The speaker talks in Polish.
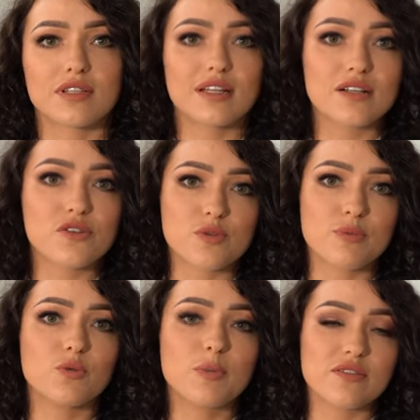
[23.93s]
dlatego
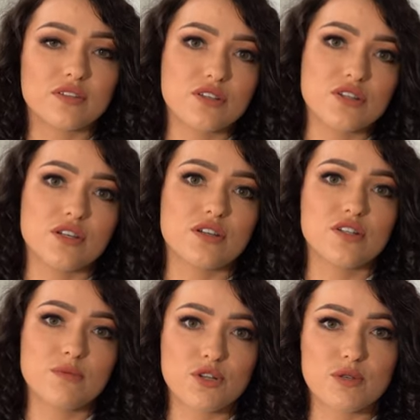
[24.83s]
żeby upewnić się,
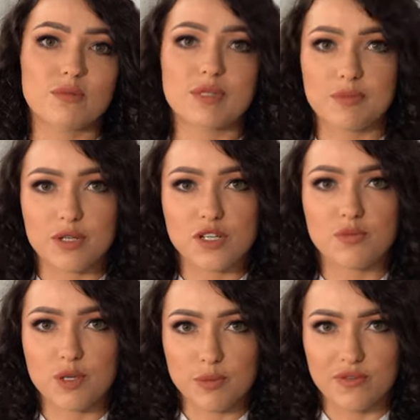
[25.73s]
czy możemy
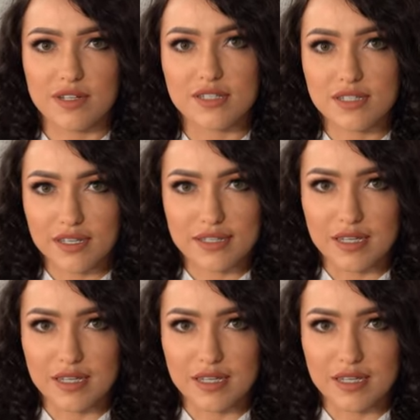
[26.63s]
bezpiecznie przeprowadzić taki